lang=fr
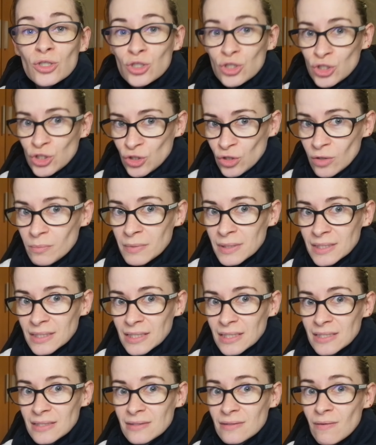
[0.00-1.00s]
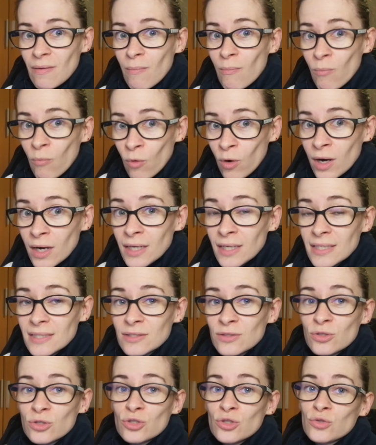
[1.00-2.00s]
je le maîtrise moi,
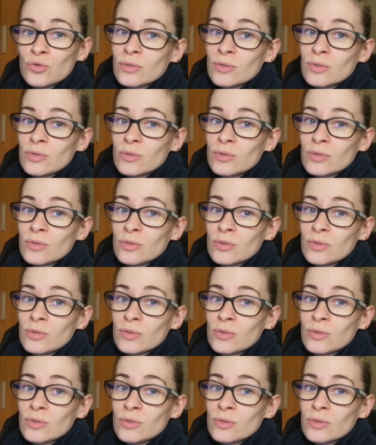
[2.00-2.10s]
est-ce que je